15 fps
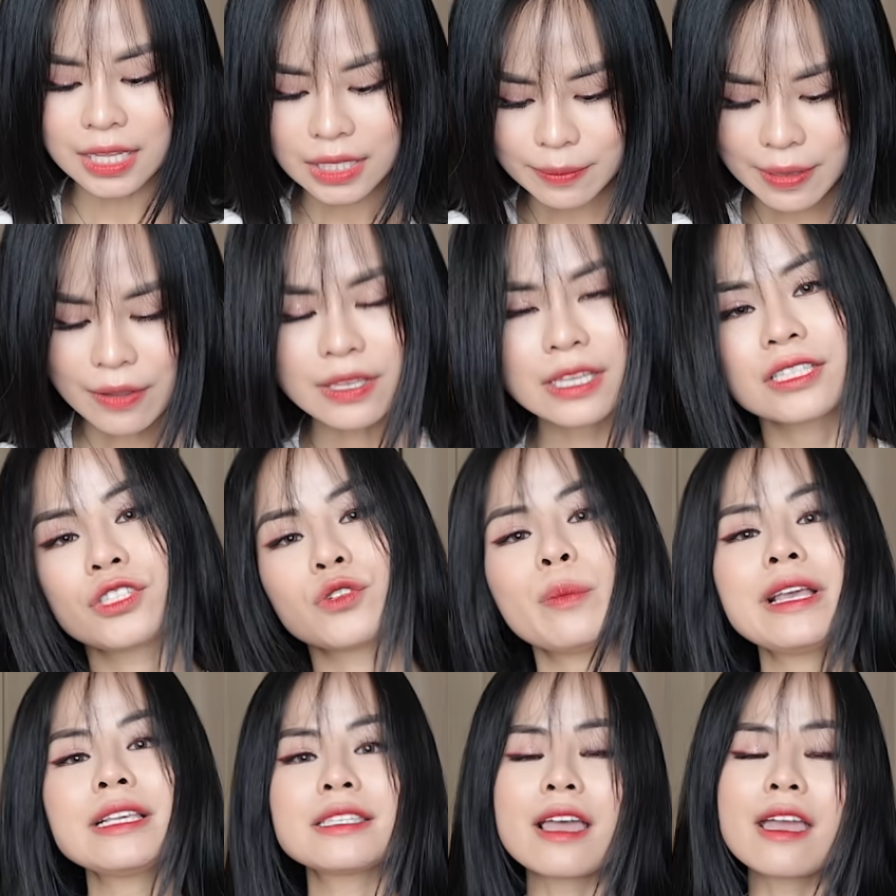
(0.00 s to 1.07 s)
tiếp theo thì chúng
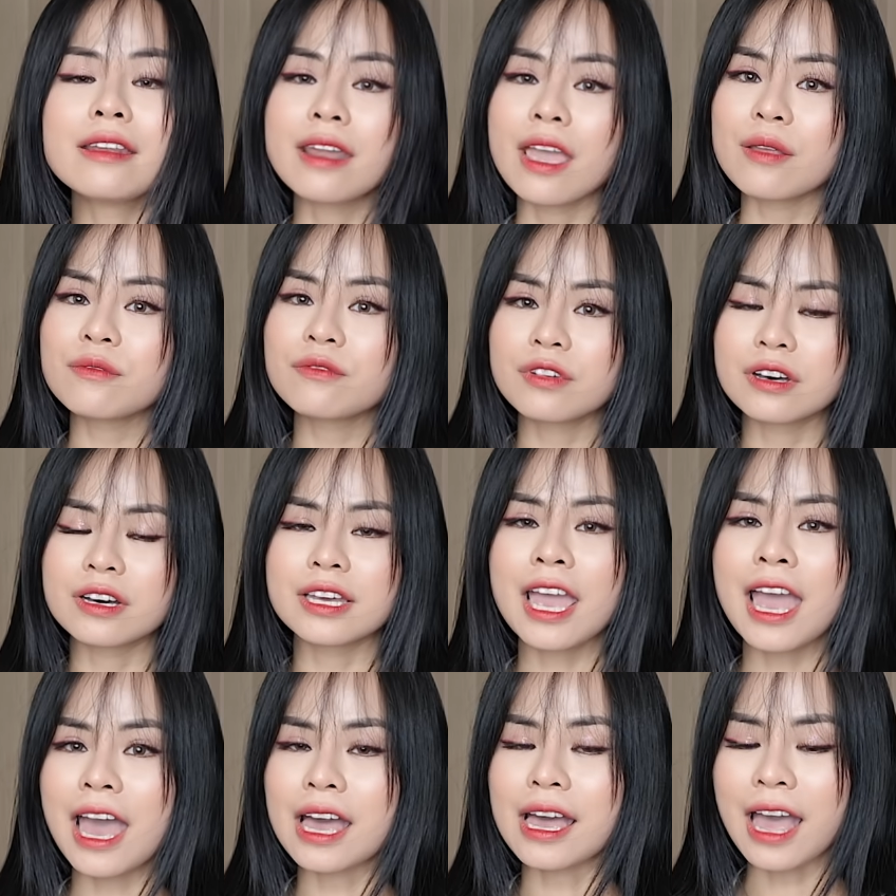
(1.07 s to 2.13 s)
mình sẽ đến với
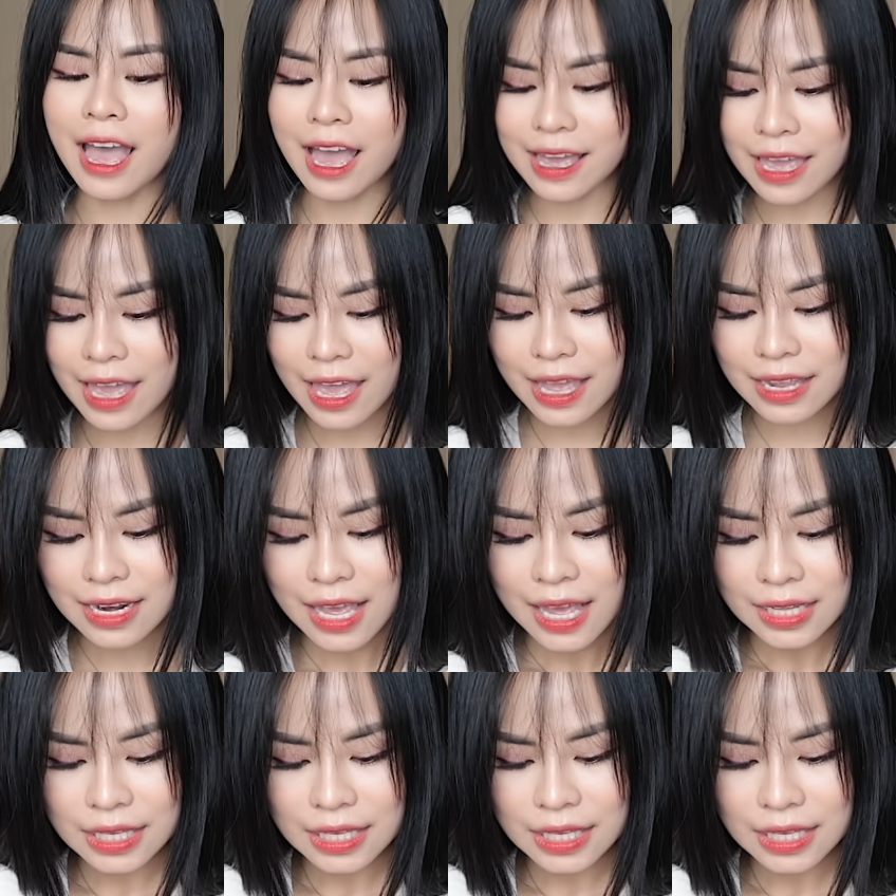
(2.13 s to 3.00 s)
hàng hai end